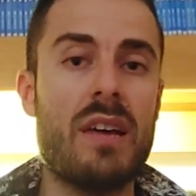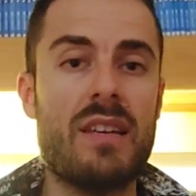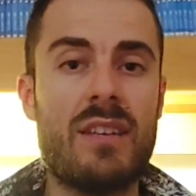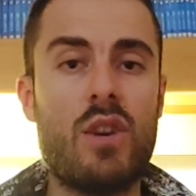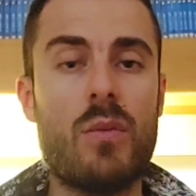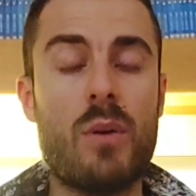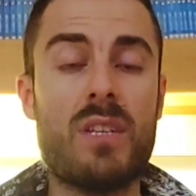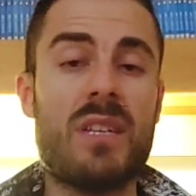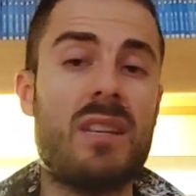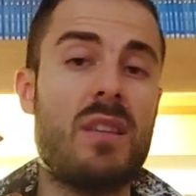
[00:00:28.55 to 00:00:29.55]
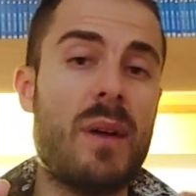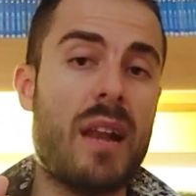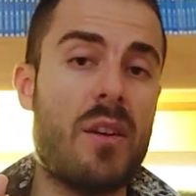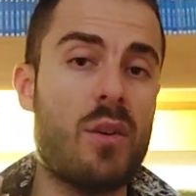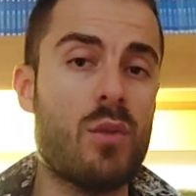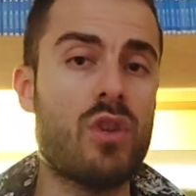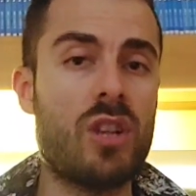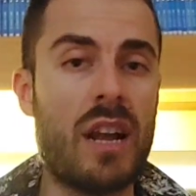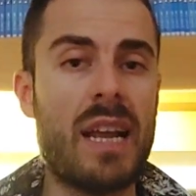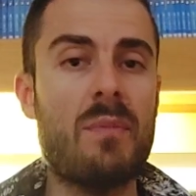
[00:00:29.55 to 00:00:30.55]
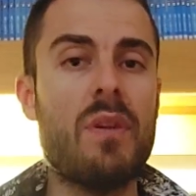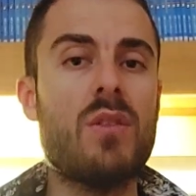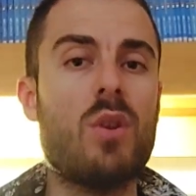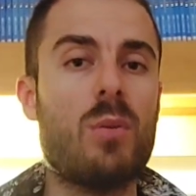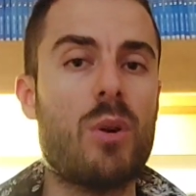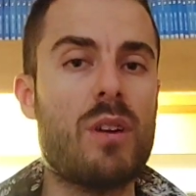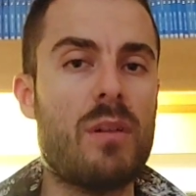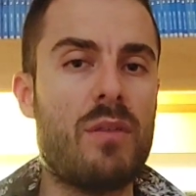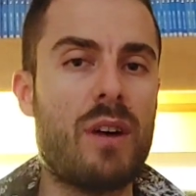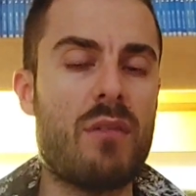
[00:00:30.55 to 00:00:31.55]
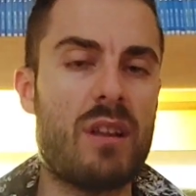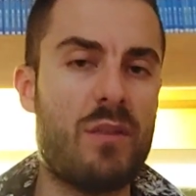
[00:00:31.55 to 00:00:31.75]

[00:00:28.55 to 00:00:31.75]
Siccome questa settimana non uscirà il capitolo, proviamo a fare